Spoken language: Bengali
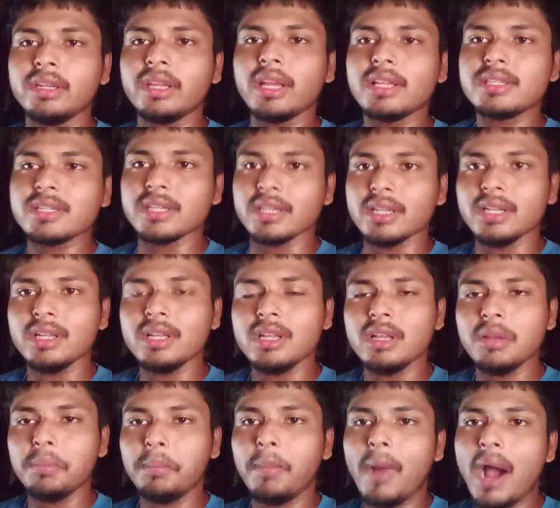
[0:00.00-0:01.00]
ঠিক আছে
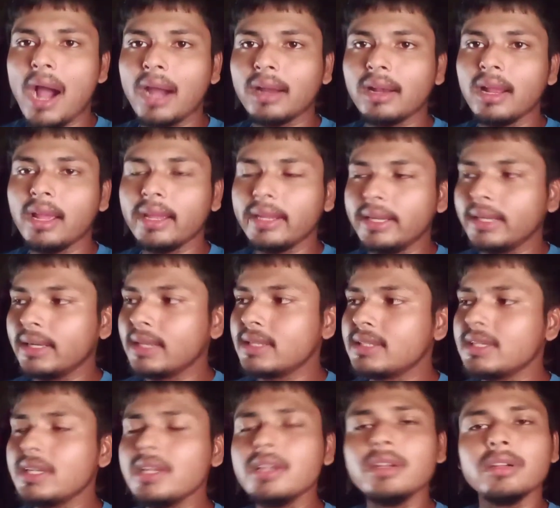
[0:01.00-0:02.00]
বাংলা
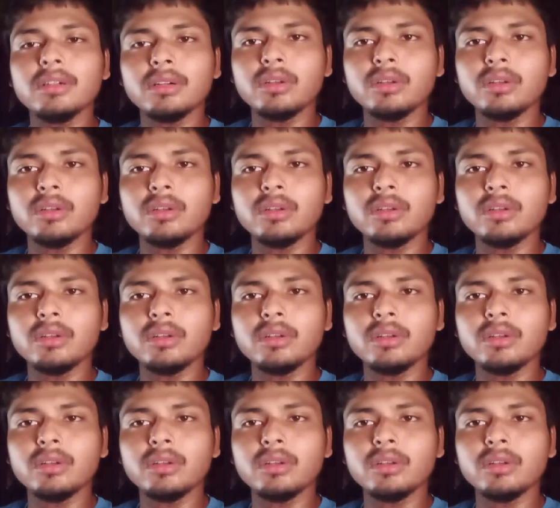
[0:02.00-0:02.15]
ইংরেজি